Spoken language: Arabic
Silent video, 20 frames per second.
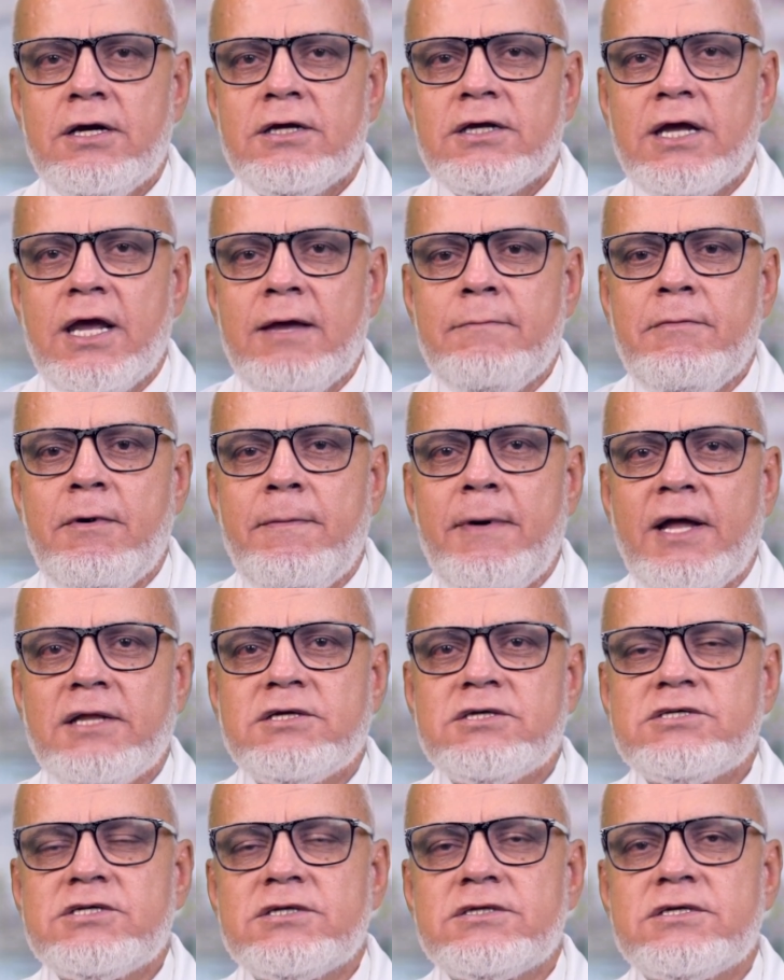يا اما بعد
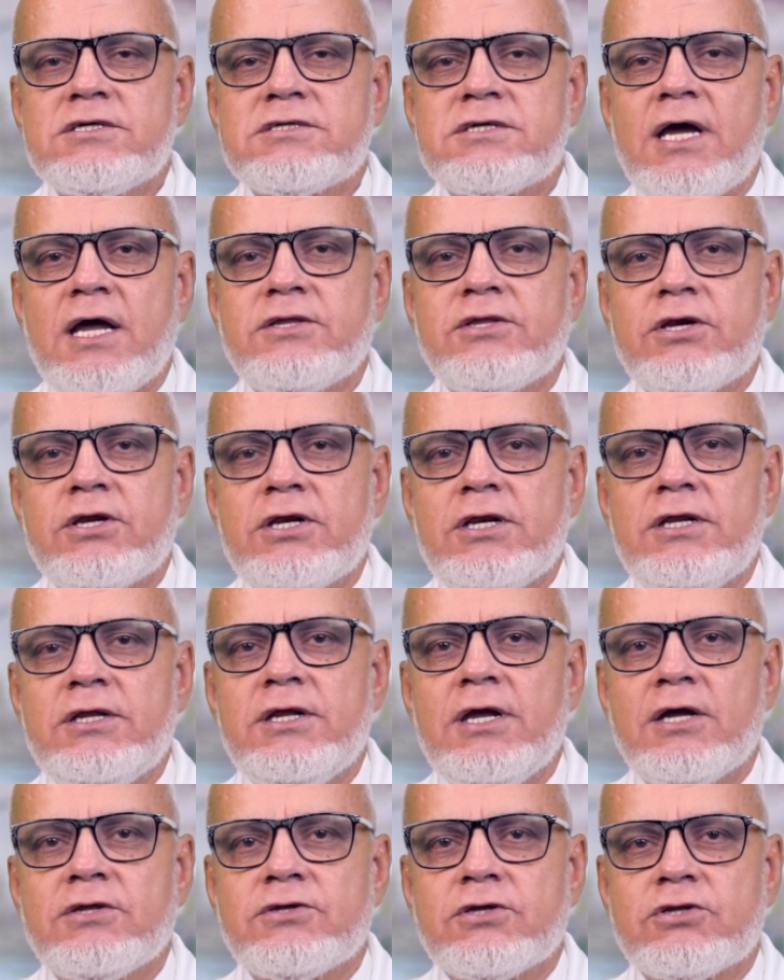ست ساعات الرجل
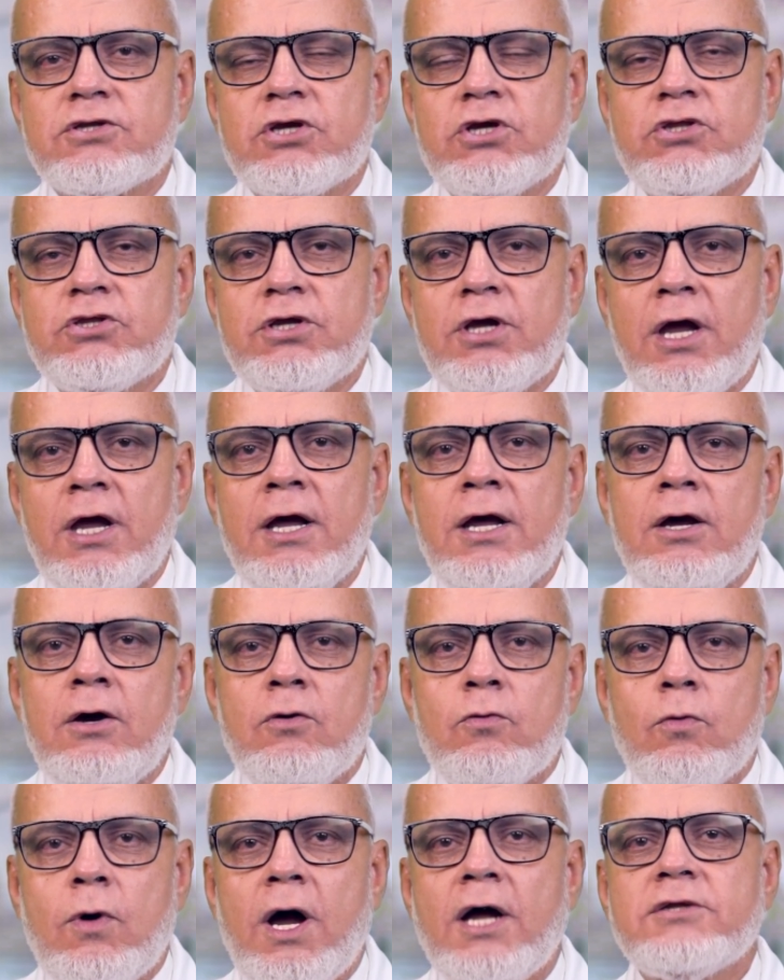دي هتتقطع
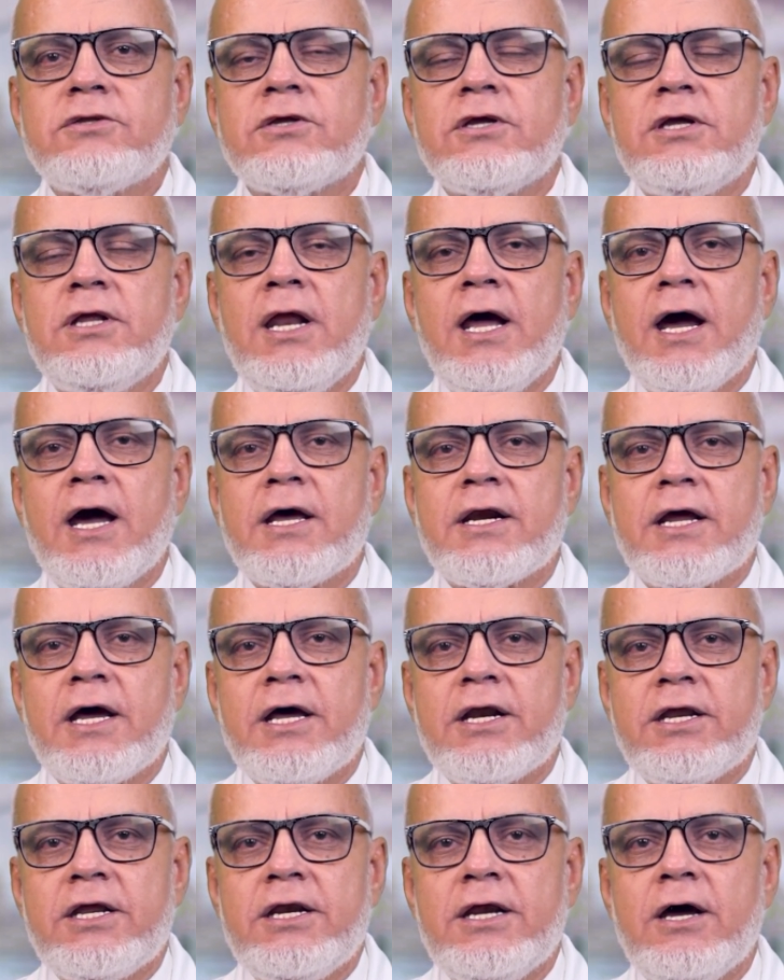وهتجيلها
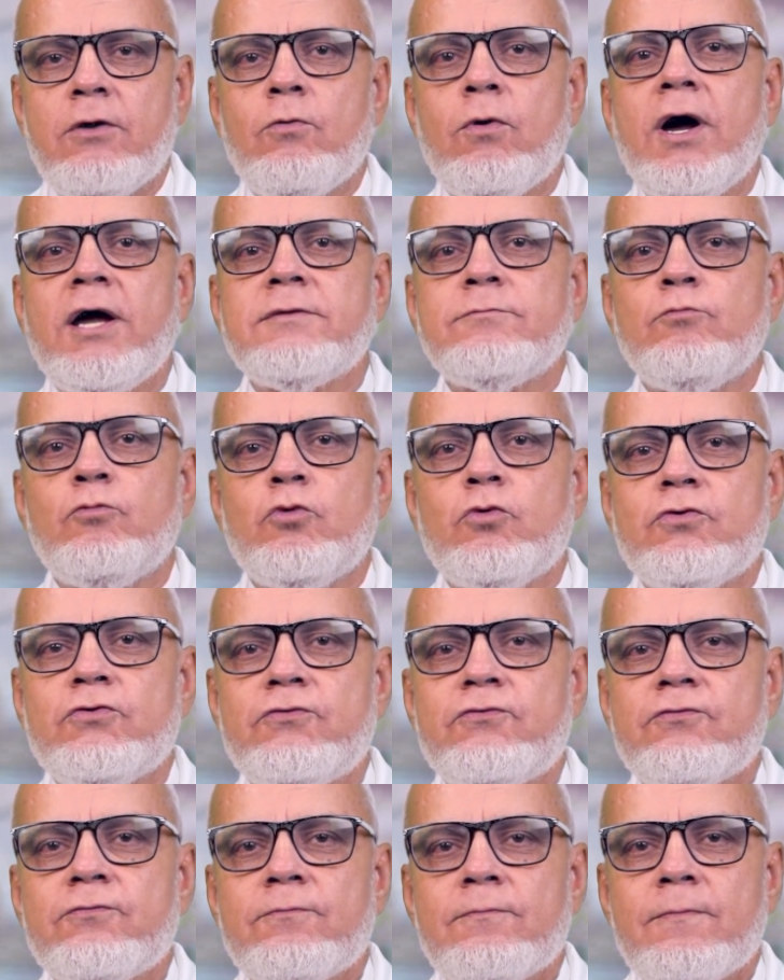غرغرينه
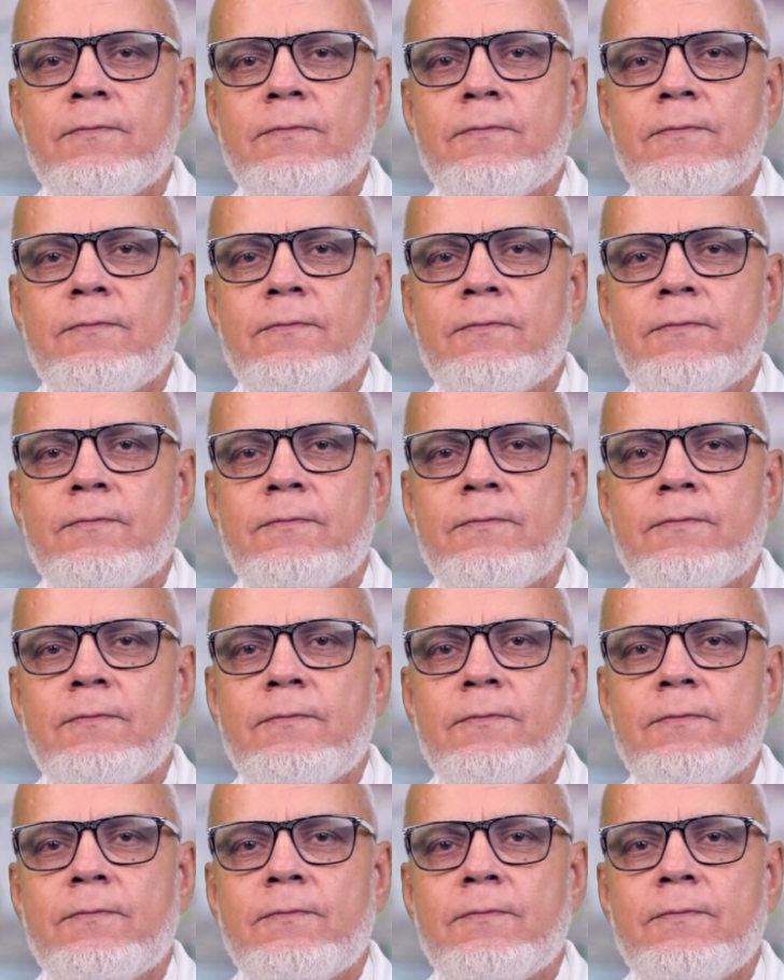وهتموت